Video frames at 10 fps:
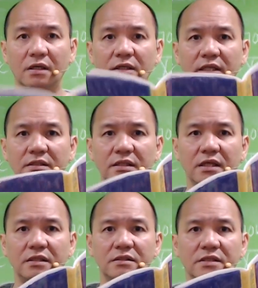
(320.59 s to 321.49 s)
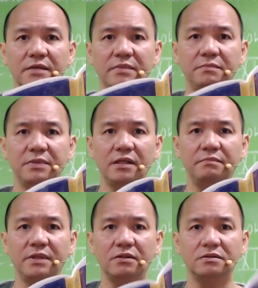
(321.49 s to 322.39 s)
1987
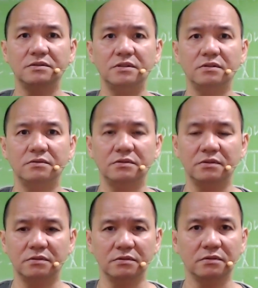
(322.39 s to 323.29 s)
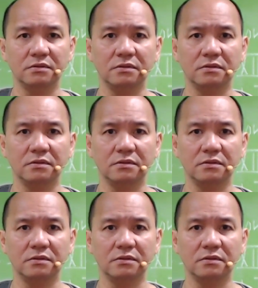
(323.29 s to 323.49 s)
Philippine Constitution.